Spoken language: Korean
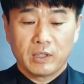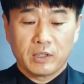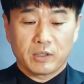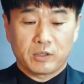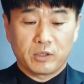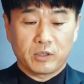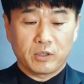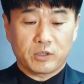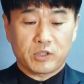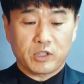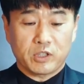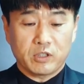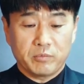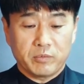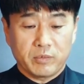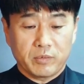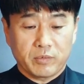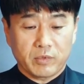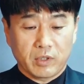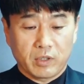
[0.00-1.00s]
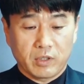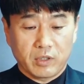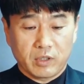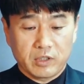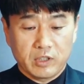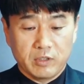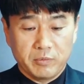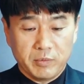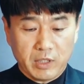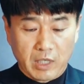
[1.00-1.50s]
그리고 지금
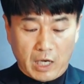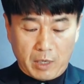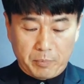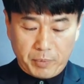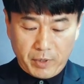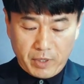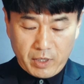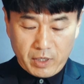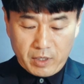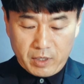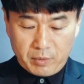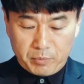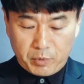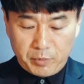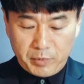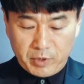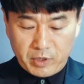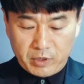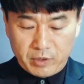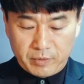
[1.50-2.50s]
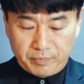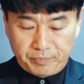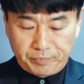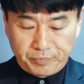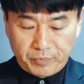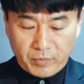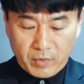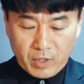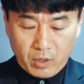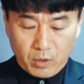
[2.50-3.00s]
이미 앞에 보면은
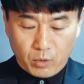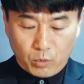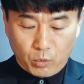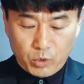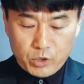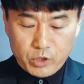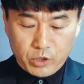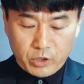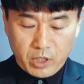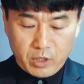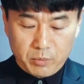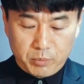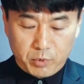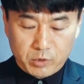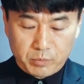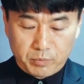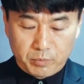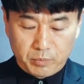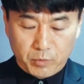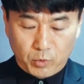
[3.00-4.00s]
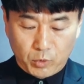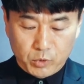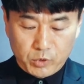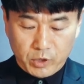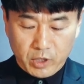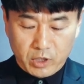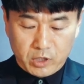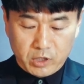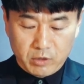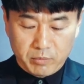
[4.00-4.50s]

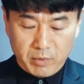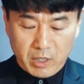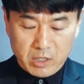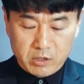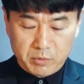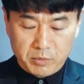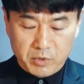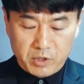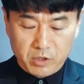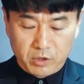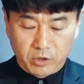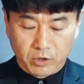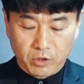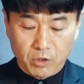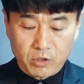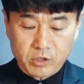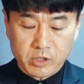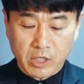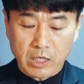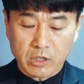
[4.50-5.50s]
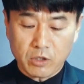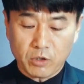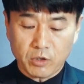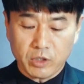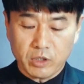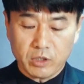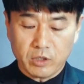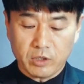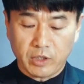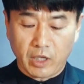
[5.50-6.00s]
5절에 그런 말씀이 있죠. 떡 세
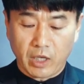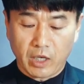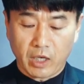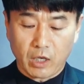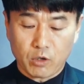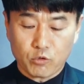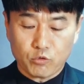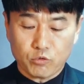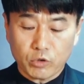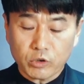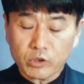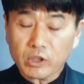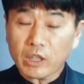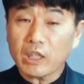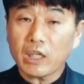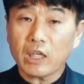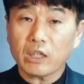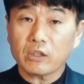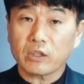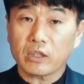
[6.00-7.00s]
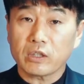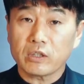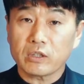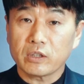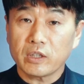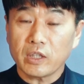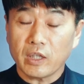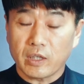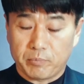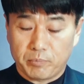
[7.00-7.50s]
덩이를 내게 구워달라
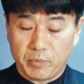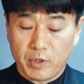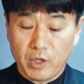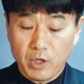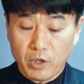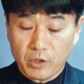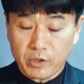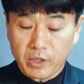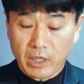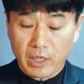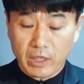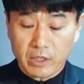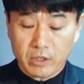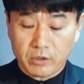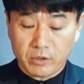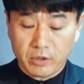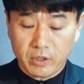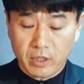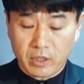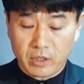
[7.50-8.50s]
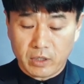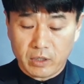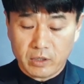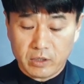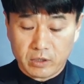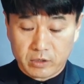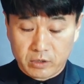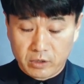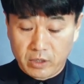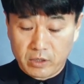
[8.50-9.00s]
그랬는데, 빌려달라 이건데,
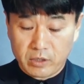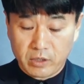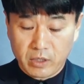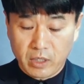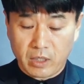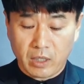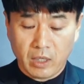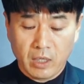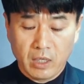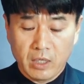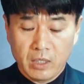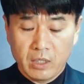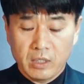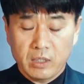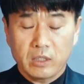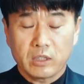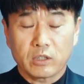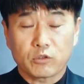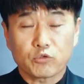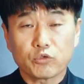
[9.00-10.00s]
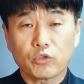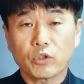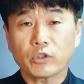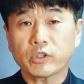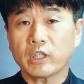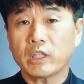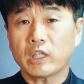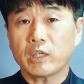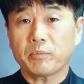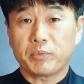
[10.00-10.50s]
그랬는데 이
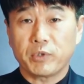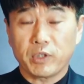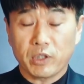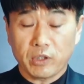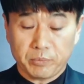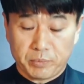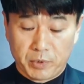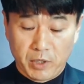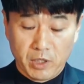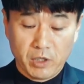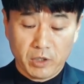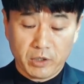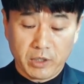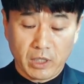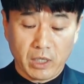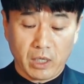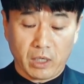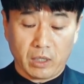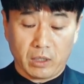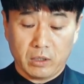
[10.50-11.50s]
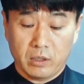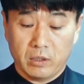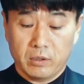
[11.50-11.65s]
구워달라, 빌려달라,